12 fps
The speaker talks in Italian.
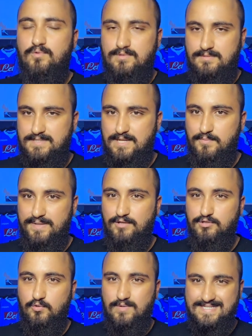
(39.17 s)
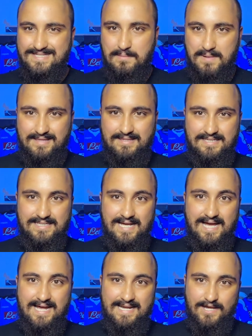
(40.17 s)
Stiamo parlando di questa
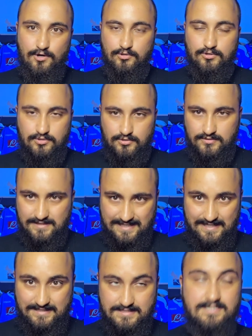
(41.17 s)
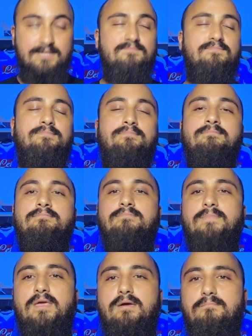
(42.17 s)
mattina alle 8 ragazzi, eh.
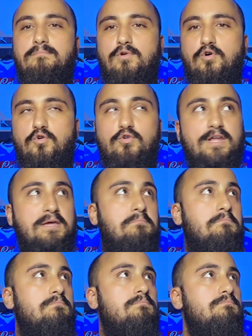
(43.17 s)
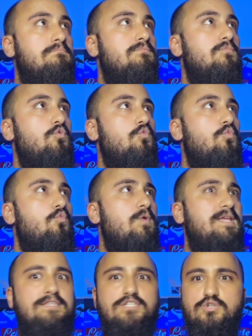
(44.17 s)
ore
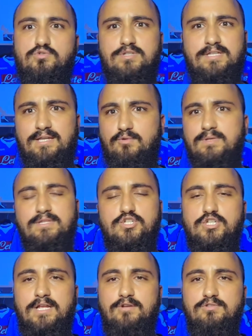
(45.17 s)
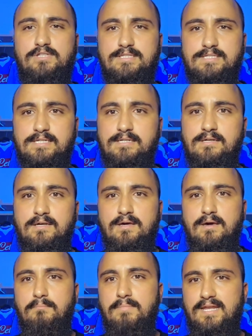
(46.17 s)
15 uscita alle 15 la notizia,
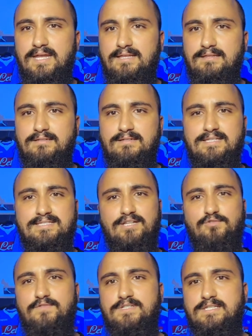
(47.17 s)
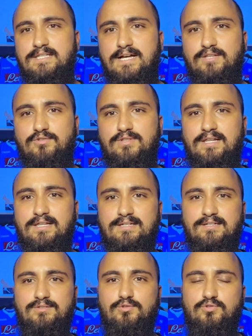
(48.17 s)
Meret è stato visitato
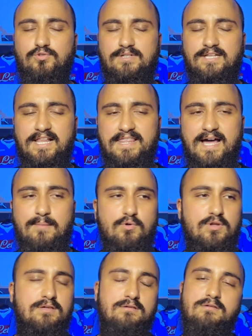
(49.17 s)
dal dottore del Napoli